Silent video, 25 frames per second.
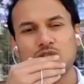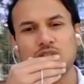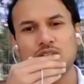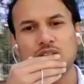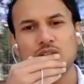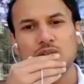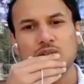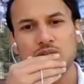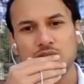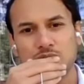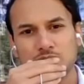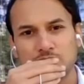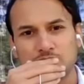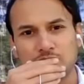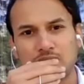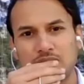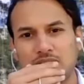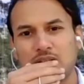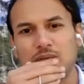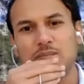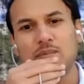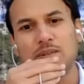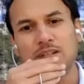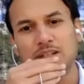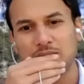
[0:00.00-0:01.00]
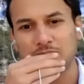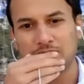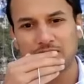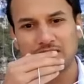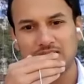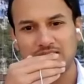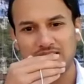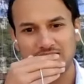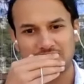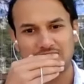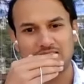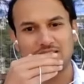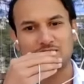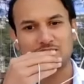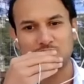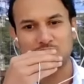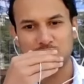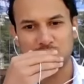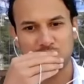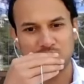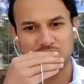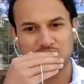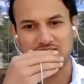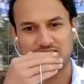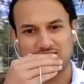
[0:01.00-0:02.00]
इसका तो हड़बड़ी वाला
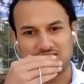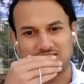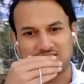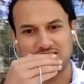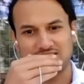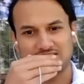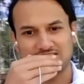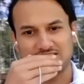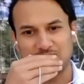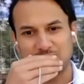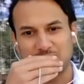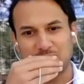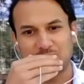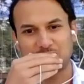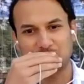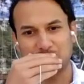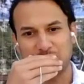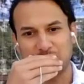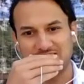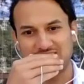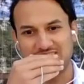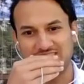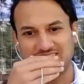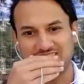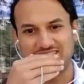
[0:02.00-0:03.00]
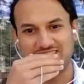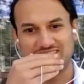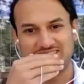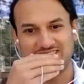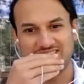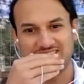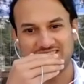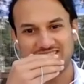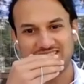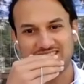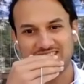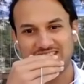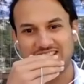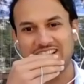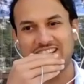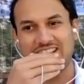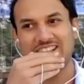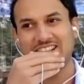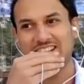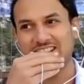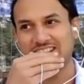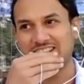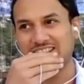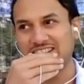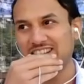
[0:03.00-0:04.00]
एटीट्यूड था एग्जाम के प्रति
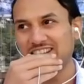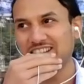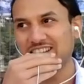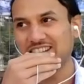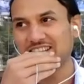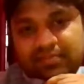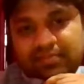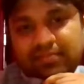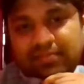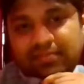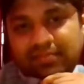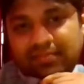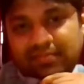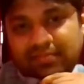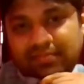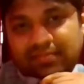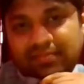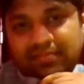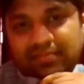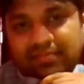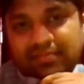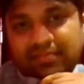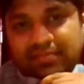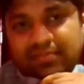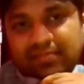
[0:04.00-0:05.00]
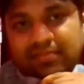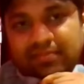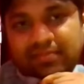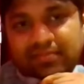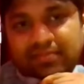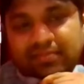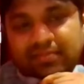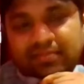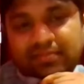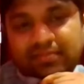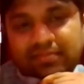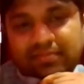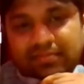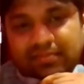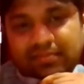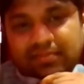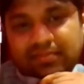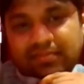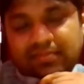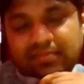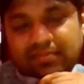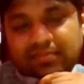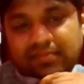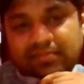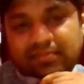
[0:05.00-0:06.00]
एक, हम्म, हम्म। का
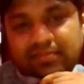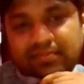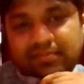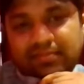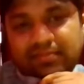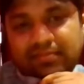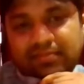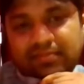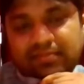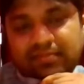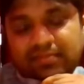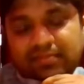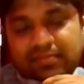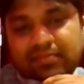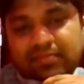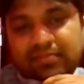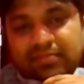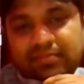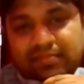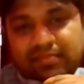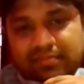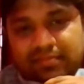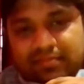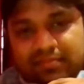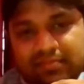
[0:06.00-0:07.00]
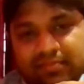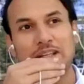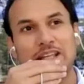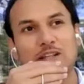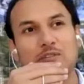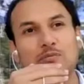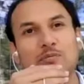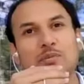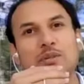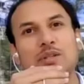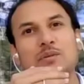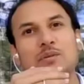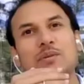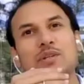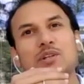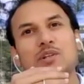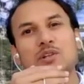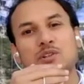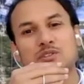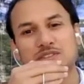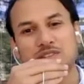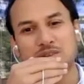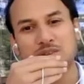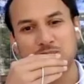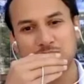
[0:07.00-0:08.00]
आइडिया ही अलग मतलब ए फिर भी
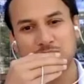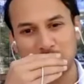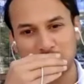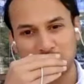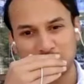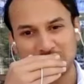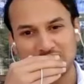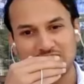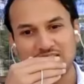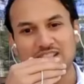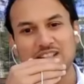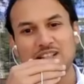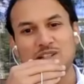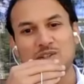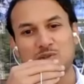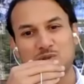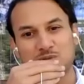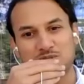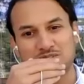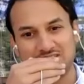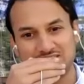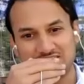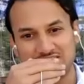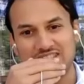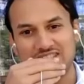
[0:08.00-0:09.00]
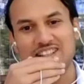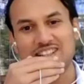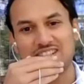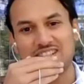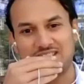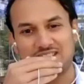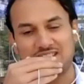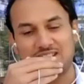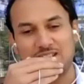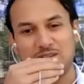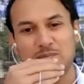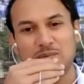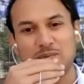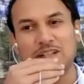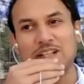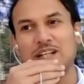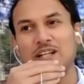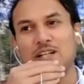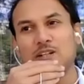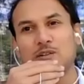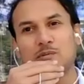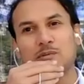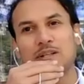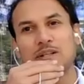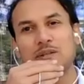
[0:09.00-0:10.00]
कॉन्सेप्ट समझने का कोशिश कर रहा था
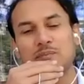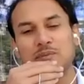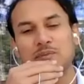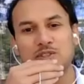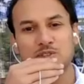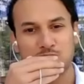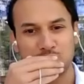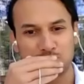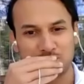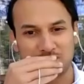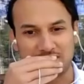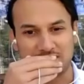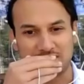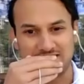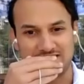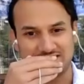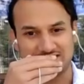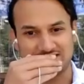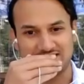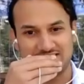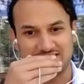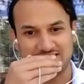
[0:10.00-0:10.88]
बट हड़बड़ी में छूट रहा